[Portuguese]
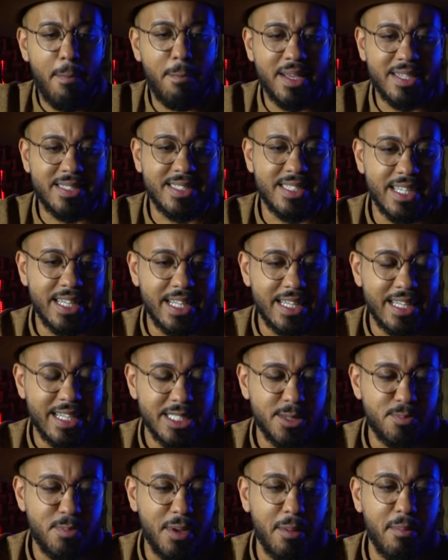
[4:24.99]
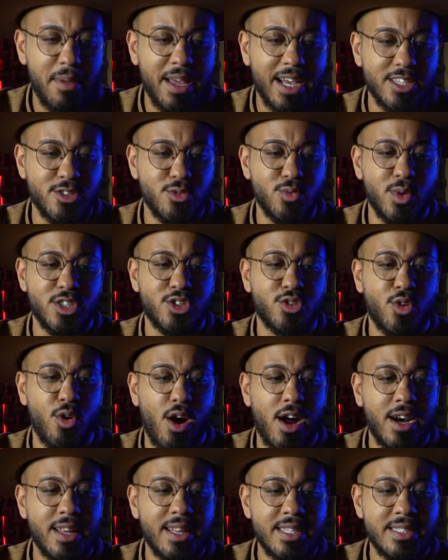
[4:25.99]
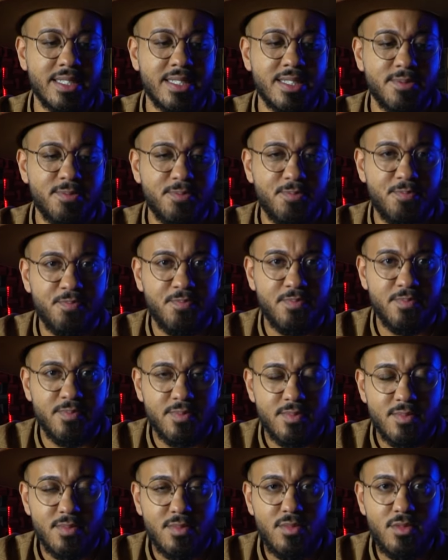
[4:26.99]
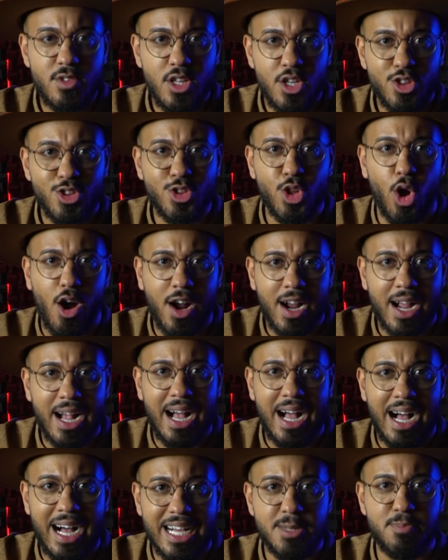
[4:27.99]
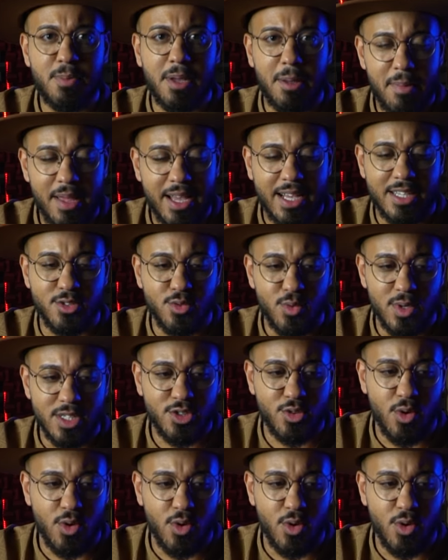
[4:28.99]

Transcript: pestana nas primeiras duas cordas, toca as primeiras duas